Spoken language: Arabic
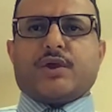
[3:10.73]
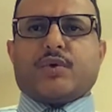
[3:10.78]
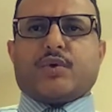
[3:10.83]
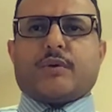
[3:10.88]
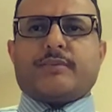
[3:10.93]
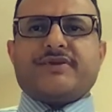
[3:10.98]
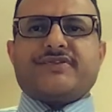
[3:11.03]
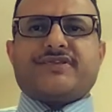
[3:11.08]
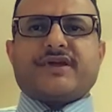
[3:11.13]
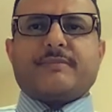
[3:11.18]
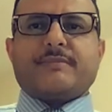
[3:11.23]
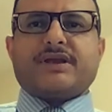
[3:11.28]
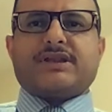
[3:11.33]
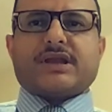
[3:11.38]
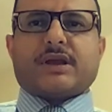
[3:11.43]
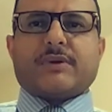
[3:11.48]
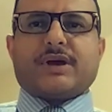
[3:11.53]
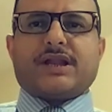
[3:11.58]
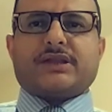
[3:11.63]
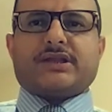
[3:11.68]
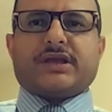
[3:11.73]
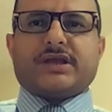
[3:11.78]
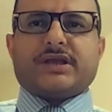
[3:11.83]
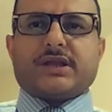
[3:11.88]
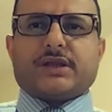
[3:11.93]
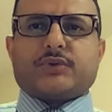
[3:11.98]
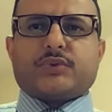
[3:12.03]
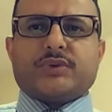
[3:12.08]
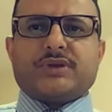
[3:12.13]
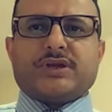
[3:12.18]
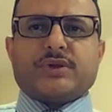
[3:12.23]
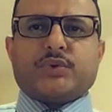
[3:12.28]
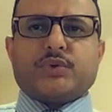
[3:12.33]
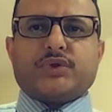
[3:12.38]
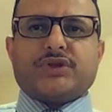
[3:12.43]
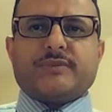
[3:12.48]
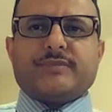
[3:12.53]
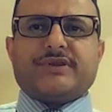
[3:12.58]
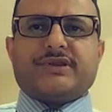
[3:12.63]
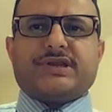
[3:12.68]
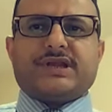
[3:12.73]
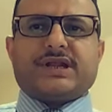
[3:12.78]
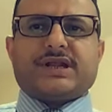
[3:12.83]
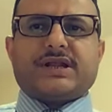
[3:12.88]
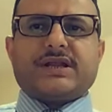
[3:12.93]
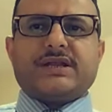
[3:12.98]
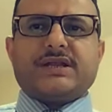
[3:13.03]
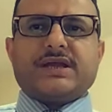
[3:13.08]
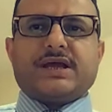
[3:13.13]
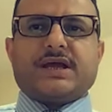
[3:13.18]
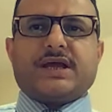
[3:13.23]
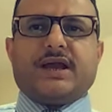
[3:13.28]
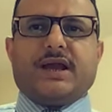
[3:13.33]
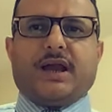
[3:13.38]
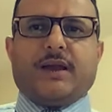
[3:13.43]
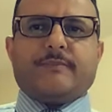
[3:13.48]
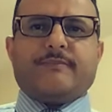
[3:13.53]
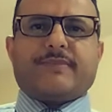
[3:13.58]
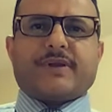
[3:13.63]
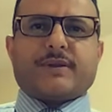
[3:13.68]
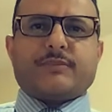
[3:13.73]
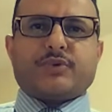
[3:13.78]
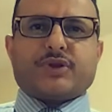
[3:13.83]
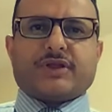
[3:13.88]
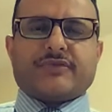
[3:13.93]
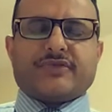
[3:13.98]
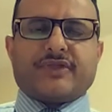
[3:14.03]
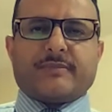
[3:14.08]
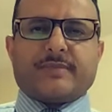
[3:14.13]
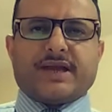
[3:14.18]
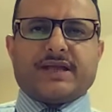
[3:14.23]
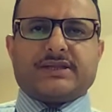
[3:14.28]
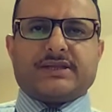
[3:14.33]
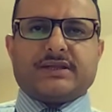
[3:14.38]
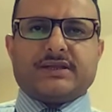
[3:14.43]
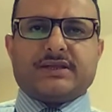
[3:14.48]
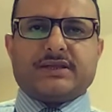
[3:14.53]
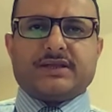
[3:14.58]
ومن ثم توالت هجرة اليهود بسرية عبر منظمات